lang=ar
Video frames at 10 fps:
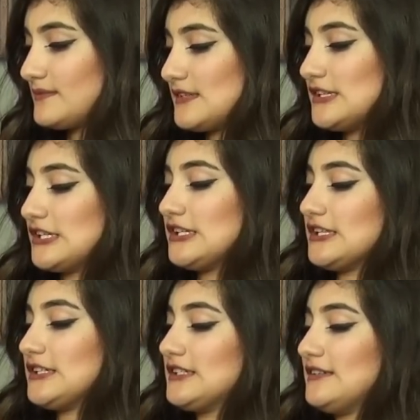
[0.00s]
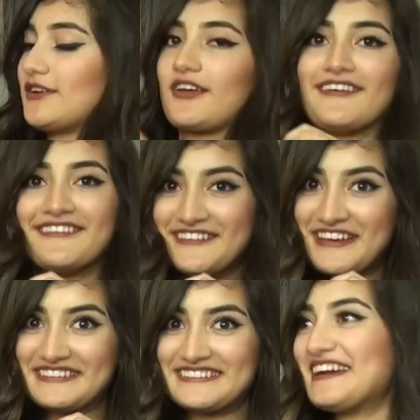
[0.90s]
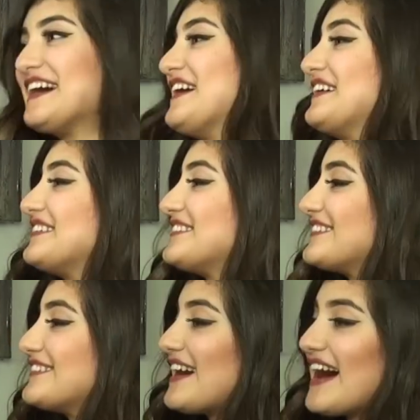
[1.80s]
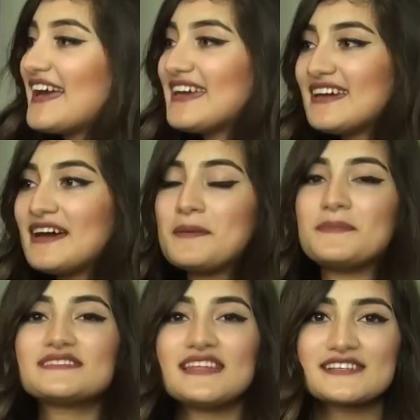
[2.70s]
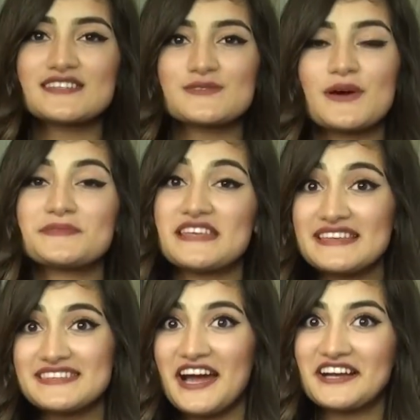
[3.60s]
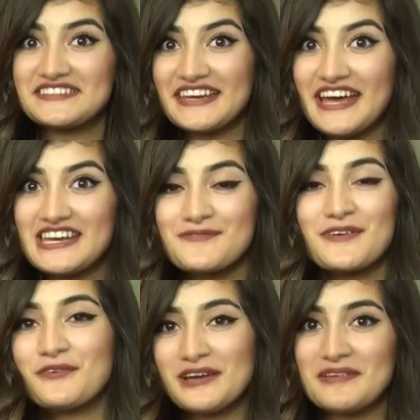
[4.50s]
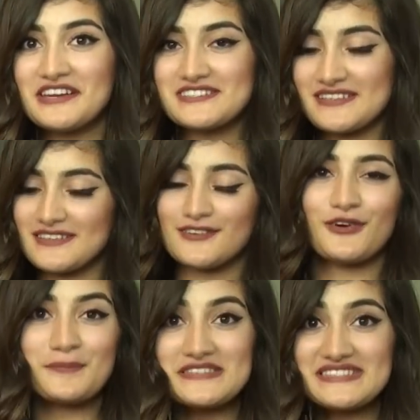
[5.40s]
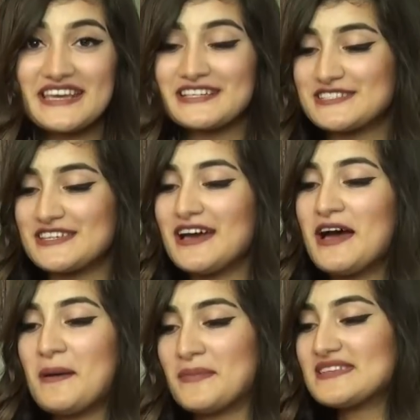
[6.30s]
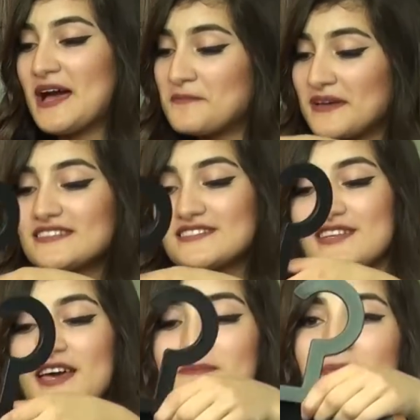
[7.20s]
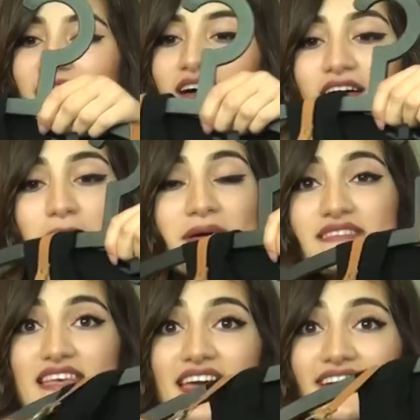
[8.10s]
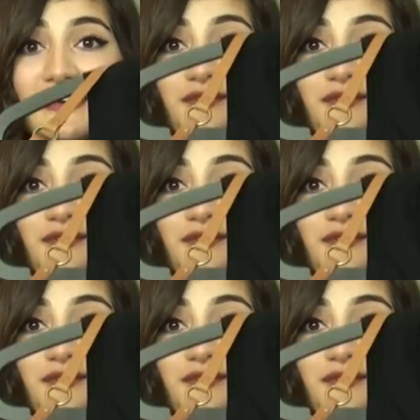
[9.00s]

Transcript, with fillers: إيه، اوكي هيك وهي مثل اكسسوار بس هي صراحه كثير غريبه ولا مره انه لبست هيك شيء بس حبيت جربها بس هيك